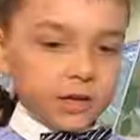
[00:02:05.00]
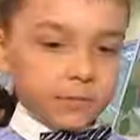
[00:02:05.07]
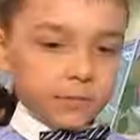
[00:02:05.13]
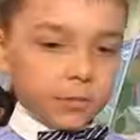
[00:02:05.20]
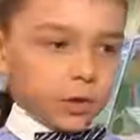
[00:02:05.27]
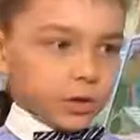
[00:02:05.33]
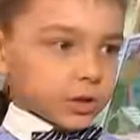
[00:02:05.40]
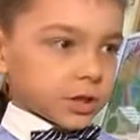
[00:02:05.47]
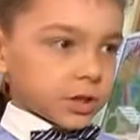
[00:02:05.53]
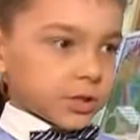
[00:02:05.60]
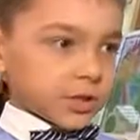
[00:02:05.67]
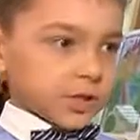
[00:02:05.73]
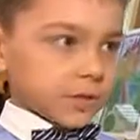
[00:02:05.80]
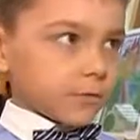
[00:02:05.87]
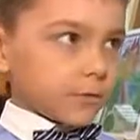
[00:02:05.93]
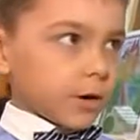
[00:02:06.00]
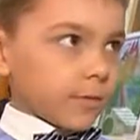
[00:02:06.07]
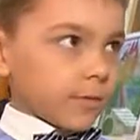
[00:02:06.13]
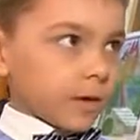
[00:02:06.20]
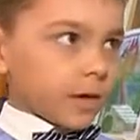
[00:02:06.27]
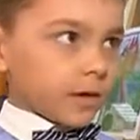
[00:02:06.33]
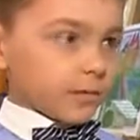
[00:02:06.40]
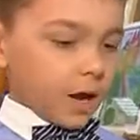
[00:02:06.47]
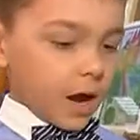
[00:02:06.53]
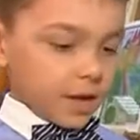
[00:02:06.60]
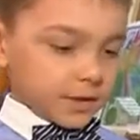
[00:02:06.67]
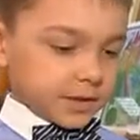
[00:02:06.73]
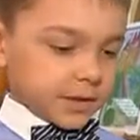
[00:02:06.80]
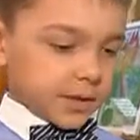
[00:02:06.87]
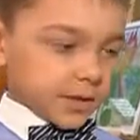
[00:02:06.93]
Больше всего мне
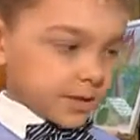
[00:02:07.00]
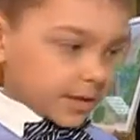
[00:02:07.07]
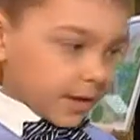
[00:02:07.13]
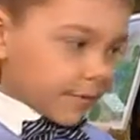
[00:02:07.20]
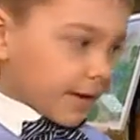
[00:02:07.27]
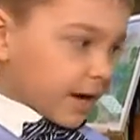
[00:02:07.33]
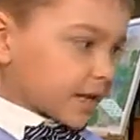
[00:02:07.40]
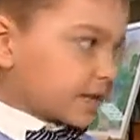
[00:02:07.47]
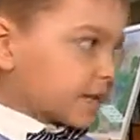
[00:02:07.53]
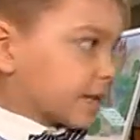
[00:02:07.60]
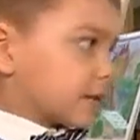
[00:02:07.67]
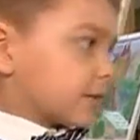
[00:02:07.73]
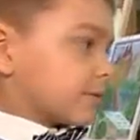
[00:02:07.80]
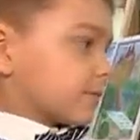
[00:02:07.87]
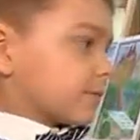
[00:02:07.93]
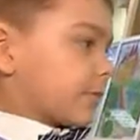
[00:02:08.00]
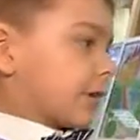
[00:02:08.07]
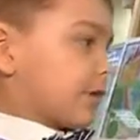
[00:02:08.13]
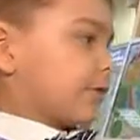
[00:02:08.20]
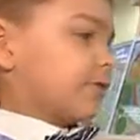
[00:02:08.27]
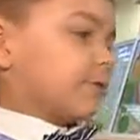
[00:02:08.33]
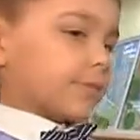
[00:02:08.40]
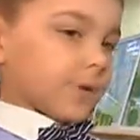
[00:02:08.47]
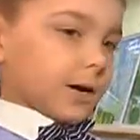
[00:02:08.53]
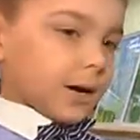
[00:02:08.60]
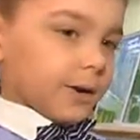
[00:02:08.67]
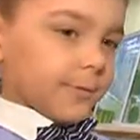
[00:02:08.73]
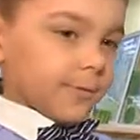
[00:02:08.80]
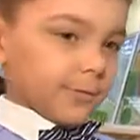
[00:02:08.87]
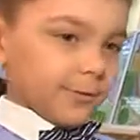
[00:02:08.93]
нравится рисовать мою
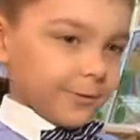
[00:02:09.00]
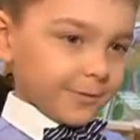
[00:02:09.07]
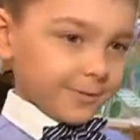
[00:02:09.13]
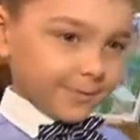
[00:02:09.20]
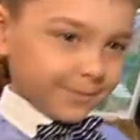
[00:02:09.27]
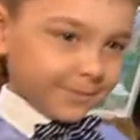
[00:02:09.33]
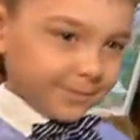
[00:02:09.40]
маму. Ты